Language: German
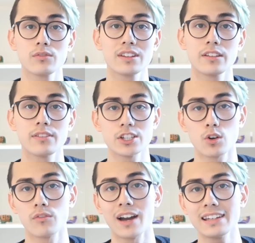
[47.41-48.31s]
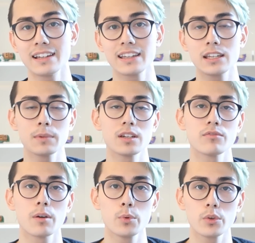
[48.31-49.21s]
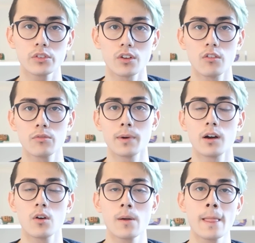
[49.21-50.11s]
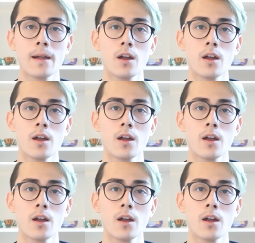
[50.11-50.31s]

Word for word: und wie es jetzt vielleicht auch weitergeht mit dem Vermögensaufbau.